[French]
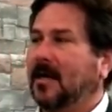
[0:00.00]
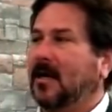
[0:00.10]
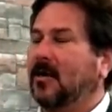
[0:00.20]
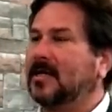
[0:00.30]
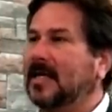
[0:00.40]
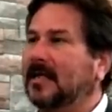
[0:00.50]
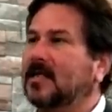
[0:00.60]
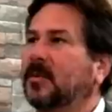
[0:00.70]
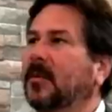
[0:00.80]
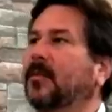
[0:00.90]
le
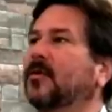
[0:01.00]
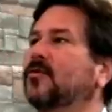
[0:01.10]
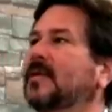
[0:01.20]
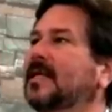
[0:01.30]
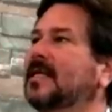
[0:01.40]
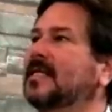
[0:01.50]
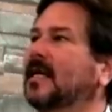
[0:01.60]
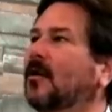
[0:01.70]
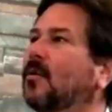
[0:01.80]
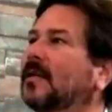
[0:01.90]
Saint-Esprit produit des
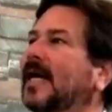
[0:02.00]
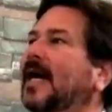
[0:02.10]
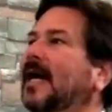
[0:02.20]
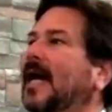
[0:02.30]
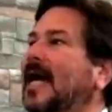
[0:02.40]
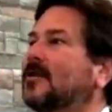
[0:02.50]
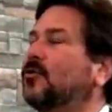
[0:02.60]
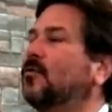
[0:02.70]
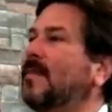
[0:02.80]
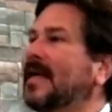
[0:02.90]
désirs contraires à
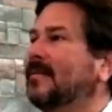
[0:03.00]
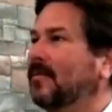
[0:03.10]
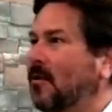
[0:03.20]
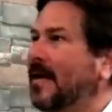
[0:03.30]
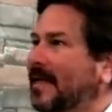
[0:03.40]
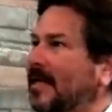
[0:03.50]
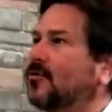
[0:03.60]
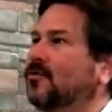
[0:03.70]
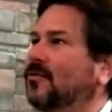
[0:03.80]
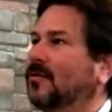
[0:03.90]
ceux de ma,
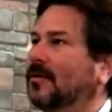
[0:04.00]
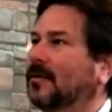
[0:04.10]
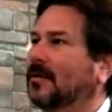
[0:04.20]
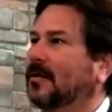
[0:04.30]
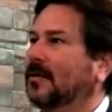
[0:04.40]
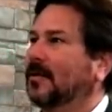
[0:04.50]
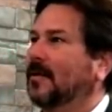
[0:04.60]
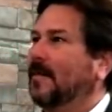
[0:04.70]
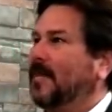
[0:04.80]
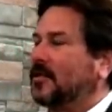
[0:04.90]
nature. Hmm,
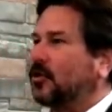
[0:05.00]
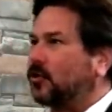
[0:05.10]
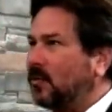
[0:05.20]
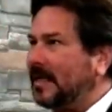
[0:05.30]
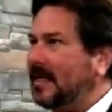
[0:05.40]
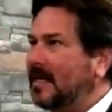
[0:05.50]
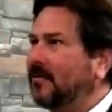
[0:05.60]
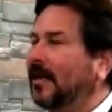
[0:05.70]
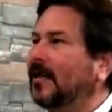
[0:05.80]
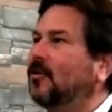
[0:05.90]
parce que je dois être
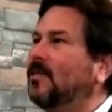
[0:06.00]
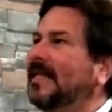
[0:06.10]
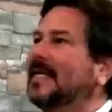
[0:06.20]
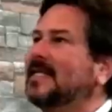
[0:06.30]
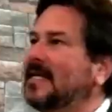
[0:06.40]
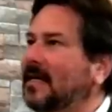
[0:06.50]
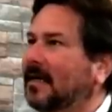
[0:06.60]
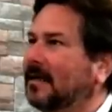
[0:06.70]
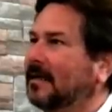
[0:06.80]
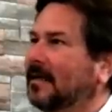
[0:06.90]
délivré de mes
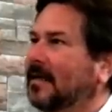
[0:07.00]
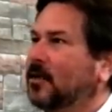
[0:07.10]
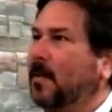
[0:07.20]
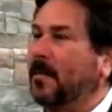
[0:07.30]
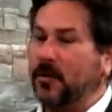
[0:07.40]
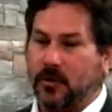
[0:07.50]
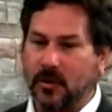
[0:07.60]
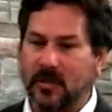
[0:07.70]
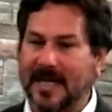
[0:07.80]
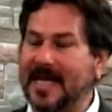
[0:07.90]
désirs. Hmm. Je ne peux pas
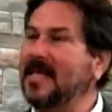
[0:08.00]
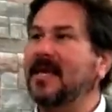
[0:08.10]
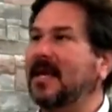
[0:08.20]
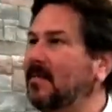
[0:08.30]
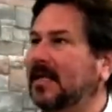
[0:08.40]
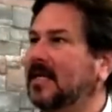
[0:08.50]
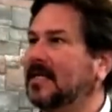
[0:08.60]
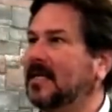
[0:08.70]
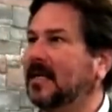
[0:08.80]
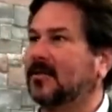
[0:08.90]
juste les nier, mes
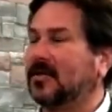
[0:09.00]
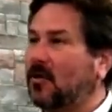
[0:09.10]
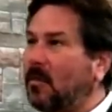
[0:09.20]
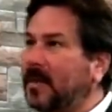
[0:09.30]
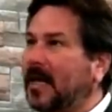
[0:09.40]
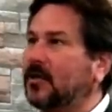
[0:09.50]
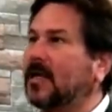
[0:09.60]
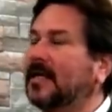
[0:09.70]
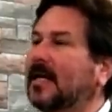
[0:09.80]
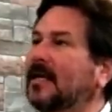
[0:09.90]
désirs. Ça, c'est un piège
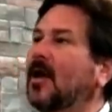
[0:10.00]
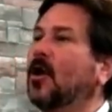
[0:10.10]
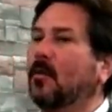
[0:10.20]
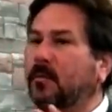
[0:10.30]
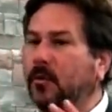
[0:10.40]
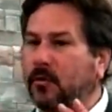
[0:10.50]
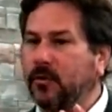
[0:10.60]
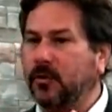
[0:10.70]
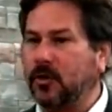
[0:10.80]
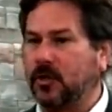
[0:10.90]
dans lequel
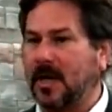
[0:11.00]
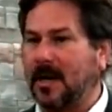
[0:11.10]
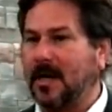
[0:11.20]
beaucoup de gens